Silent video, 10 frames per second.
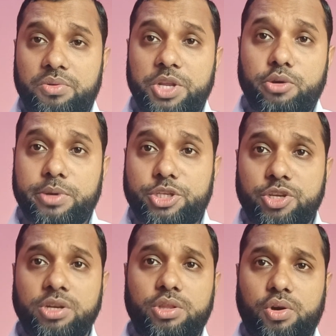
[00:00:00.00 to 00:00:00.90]

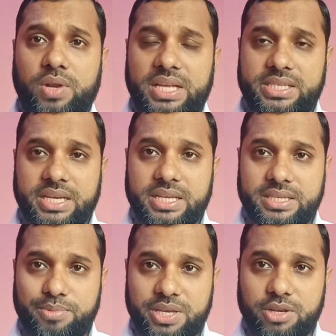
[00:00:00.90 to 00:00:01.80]
নিরবিচ্ছিন্ন দখল আছে কিনা
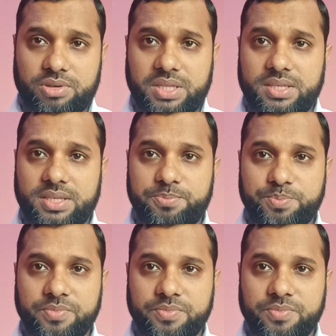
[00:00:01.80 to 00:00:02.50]
যে বিক্রি করতেছে